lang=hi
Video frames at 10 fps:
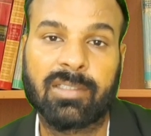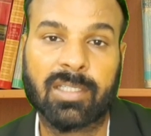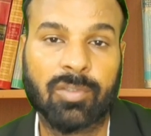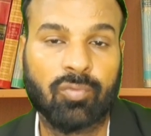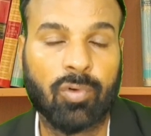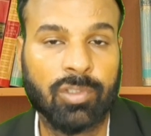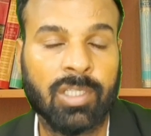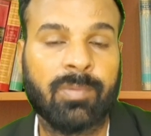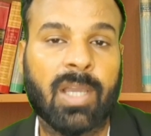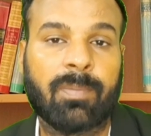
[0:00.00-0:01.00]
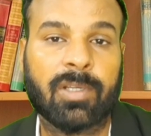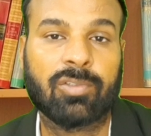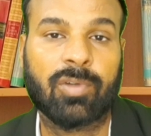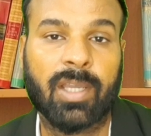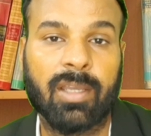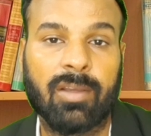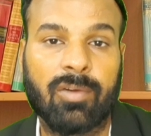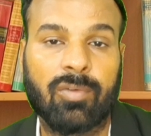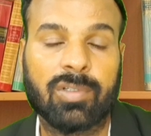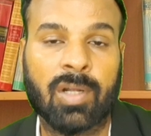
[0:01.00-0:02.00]
ताकि वो दिन भी आपका जो है
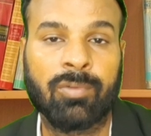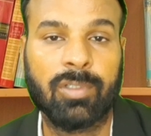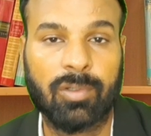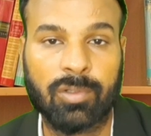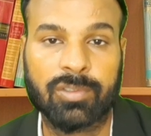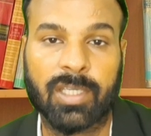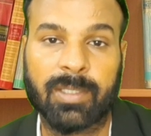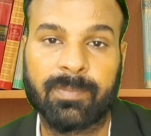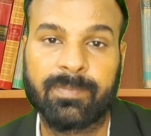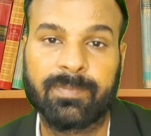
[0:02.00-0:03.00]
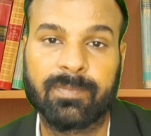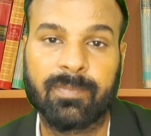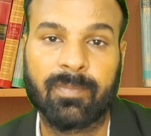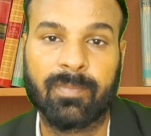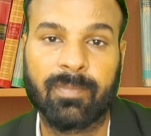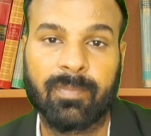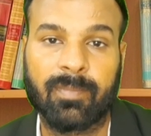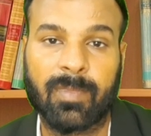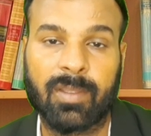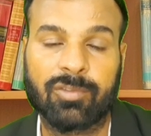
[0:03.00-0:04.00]
वो काउंट हो जाए
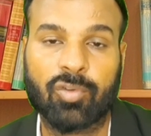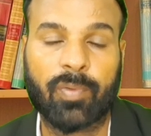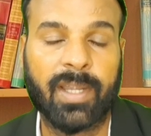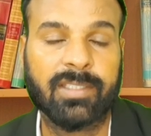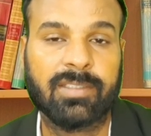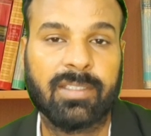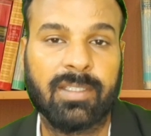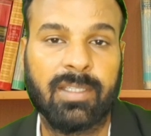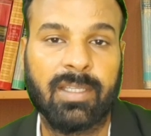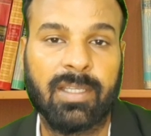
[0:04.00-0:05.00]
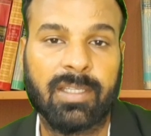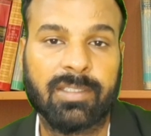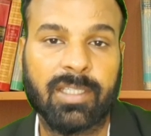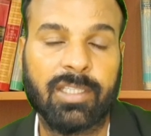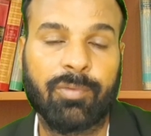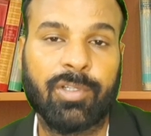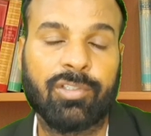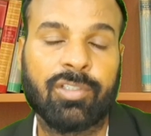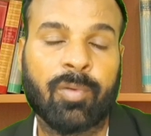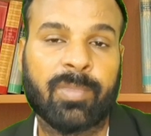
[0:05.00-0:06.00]
सो so फ्रेंड्स ये थी
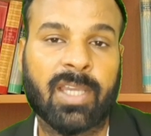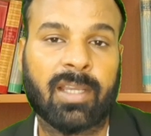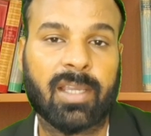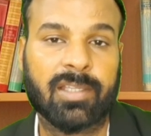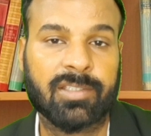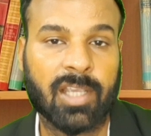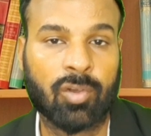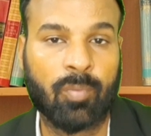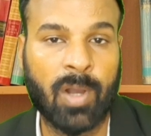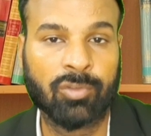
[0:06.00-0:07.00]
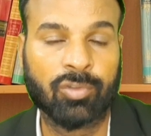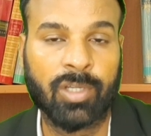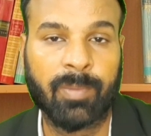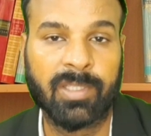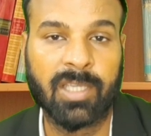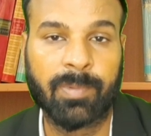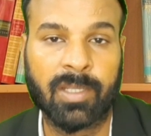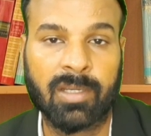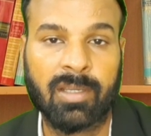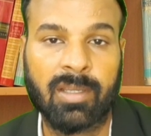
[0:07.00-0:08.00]
वीडियो जिसमें बताया गया कि चेक को बाउंस होने में या
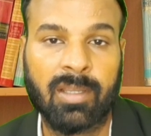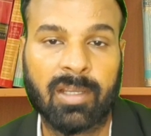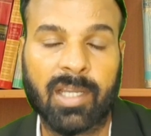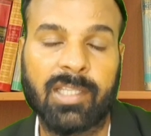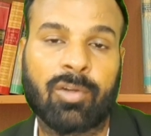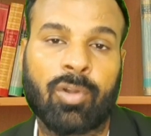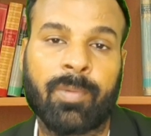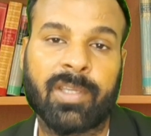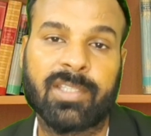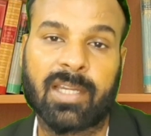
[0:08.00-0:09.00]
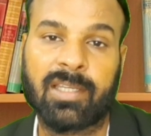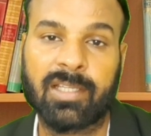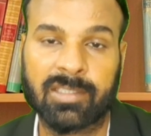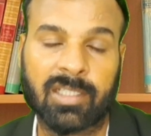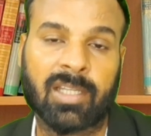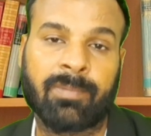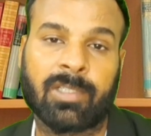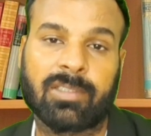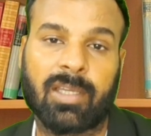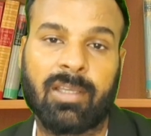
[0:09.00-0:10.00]
फिर क्लियर होने में एक्जैक्टली कितना टाइम
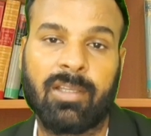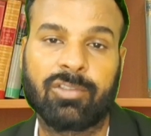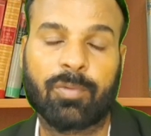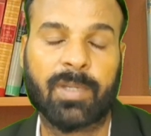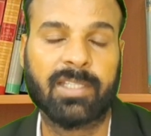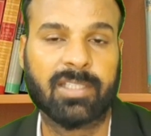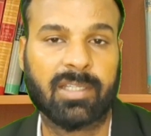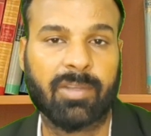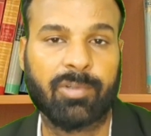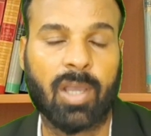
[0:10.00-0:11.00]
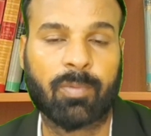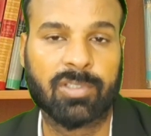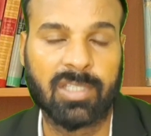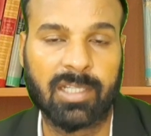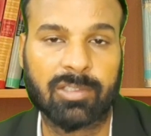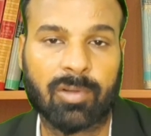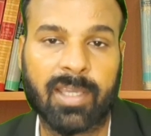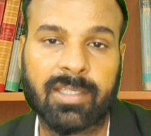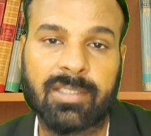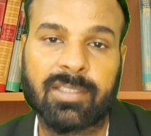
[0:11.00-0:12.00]
लगता है सो so फ्रेंड्स अगर ये वीडियो आपको अच्छी लगे तो
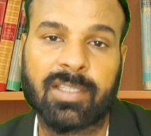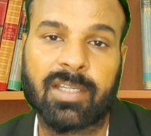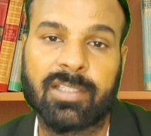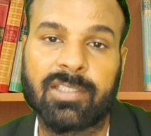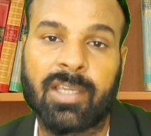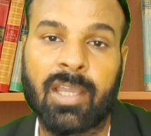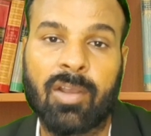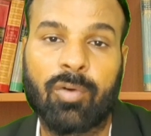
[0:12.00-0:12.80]
लाइक कीजिए शेयर कीजिए